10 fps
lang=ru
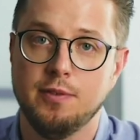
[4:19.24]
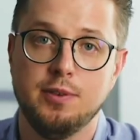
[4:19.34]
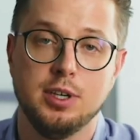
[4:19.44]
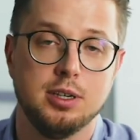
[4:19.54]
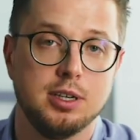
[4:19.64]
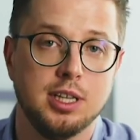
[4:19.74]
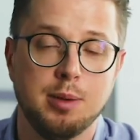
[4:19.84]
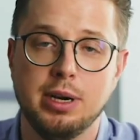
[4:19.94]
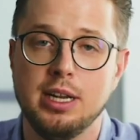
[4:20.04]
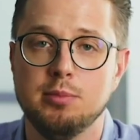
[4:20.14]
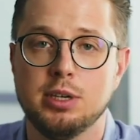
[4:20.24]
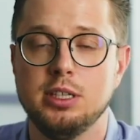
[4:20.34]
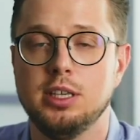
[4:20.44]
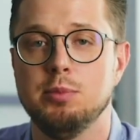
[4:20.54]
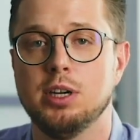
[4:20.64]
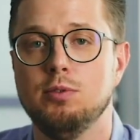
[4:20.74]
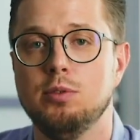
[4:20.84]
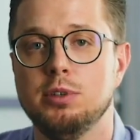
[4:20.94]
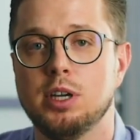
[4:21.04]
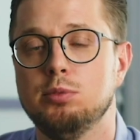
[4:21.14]
В глобальном рынке
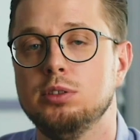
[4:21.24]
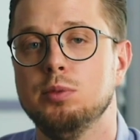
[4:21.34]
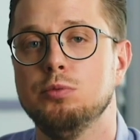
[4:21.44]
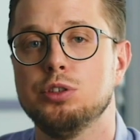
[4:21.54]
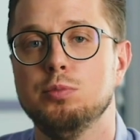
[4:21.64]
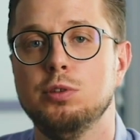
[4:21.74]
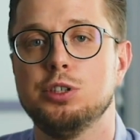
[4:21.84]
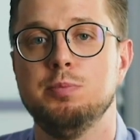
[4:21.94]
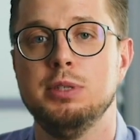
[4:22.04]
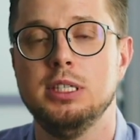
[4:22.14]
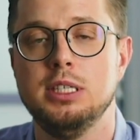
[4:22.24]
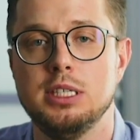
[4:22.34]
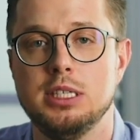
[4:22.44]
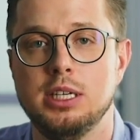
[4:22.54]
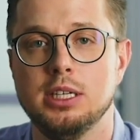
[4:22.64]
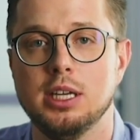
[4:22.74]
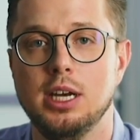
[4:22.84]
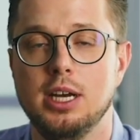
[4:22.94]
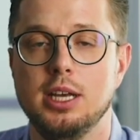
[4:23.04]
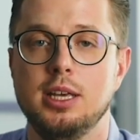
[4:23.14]
мировом мы работаем уже больше 50 лет,
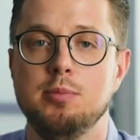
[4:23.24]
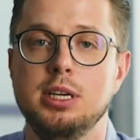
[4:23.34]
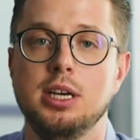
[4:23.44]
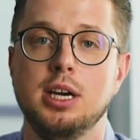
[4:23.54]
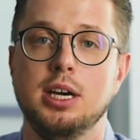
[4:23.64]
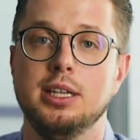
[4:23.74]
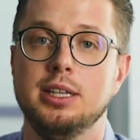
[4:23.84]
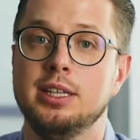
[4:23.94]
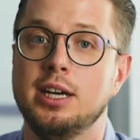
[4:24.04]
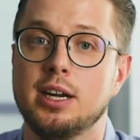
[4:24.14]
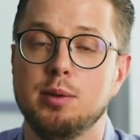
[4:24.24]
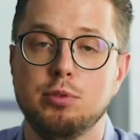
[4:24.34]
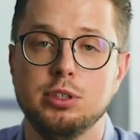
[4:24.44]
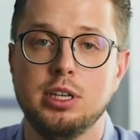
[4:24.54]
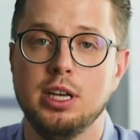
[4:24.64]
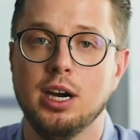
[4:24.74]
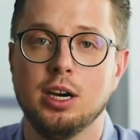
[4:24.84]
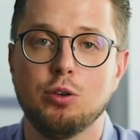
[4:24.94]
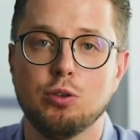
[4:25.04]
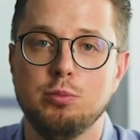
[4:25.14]
и мы наработали
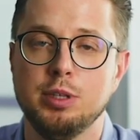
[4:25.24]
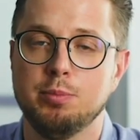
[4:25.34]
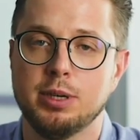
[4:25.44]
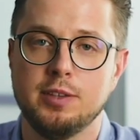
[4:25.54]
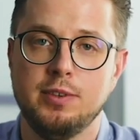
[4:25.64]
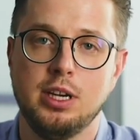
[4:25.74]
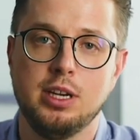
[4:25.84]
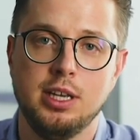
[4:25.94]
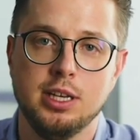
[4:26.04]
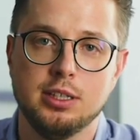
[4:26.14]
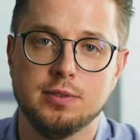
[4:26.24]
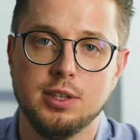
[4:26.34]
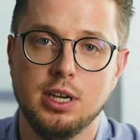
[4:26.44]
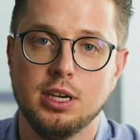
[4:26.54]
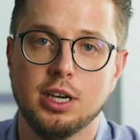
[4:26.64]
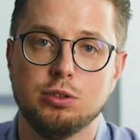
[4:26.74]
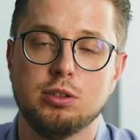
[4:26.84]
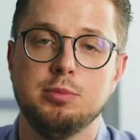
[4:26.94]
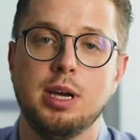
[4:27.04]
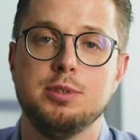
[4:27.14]
огромный портфель клиентов,
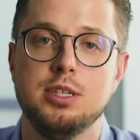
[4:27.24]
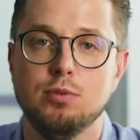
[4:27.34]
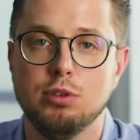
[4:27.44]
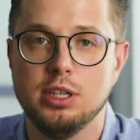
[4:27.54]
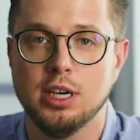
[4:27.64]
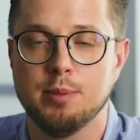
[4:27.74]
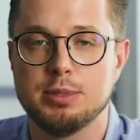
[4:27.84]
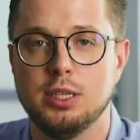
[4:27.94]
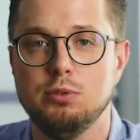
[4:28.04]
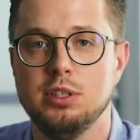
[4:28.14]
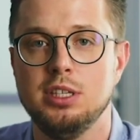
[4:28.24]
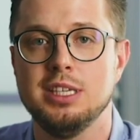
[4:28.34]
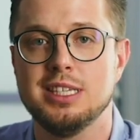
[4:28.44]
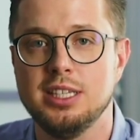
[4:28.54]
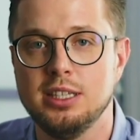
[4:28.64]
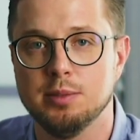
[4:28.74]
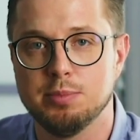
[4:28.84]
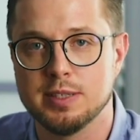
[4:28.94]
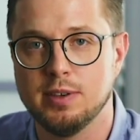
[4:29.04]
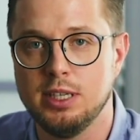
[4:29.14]
которым нам сегодня абсолютно не стыдно
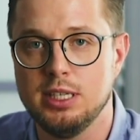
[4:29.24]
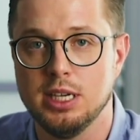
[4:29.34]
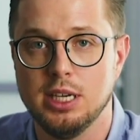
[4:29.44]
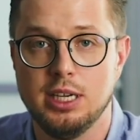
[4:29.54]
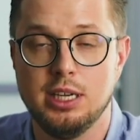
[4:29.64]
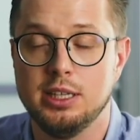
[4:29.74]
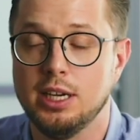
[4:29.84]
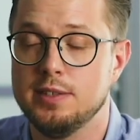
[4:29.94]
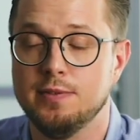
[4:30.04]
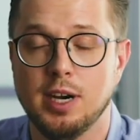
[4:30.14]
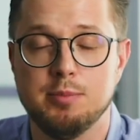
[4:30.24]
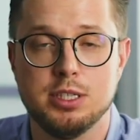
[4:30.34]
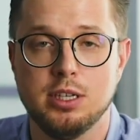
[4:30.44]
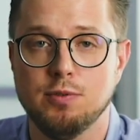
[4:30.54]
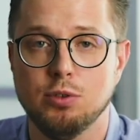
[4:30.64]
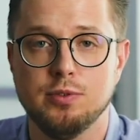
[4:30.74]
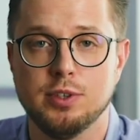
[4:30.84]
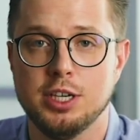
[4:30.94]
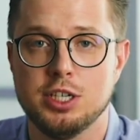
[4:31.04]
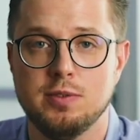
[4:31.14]
позвонить или дать вам телефон в
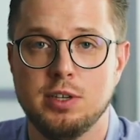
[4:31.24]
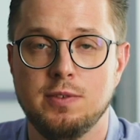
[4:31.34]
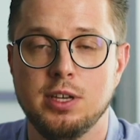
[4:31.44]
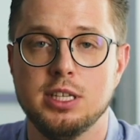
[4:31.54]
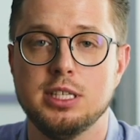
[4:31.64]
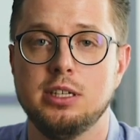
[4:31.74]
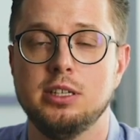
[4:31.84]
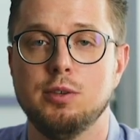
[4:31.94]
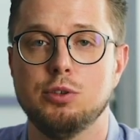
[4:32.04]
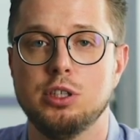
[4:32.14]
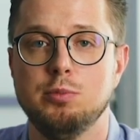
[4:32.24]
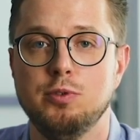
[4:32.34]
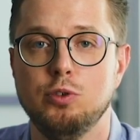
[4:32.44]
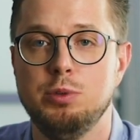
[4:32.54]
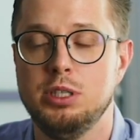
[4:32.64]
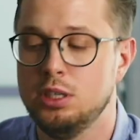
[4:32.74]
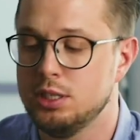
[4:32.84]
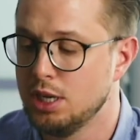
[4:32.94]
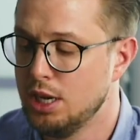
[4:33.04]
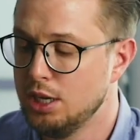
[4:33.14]
качестве референса для того, чтобы вы
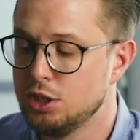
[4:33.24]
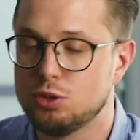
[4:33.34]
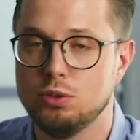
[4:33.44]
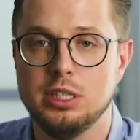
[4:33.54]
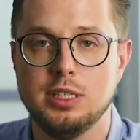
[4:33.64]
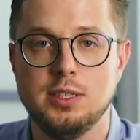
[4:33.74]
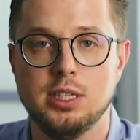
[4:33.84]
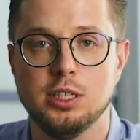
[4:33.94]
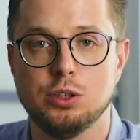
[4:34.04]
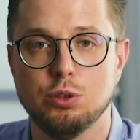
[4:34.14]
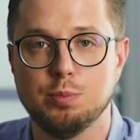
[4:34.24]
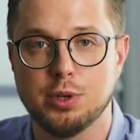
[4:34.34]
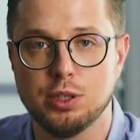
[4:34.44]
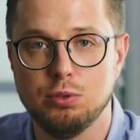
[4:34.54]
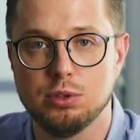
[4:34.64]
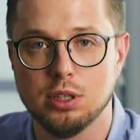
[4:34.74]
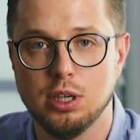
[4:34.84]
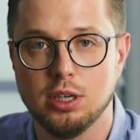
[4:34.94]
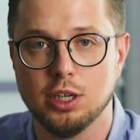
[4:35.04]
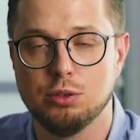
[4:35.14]
убедились, что действительно тот продукт,
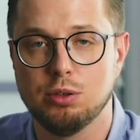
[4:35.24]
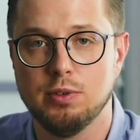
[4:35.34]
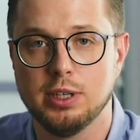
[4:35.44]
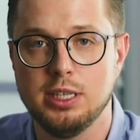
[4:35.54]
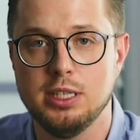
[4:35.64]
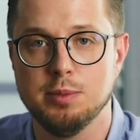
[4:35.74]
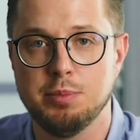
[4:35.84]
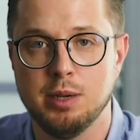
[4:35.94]
который вы хотите